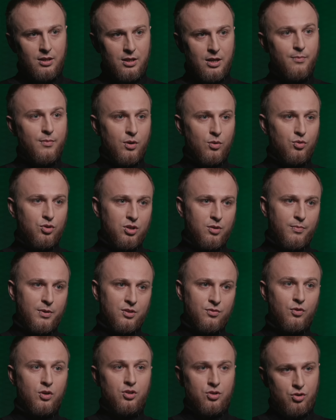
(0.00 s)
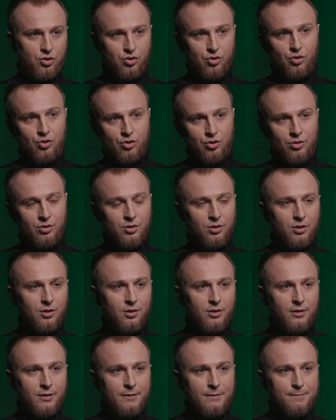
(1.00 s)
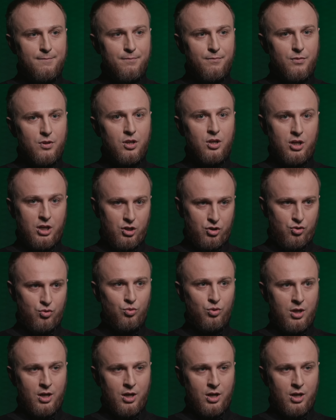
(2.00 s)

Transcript: я могу себе позволить еще жен. И хочу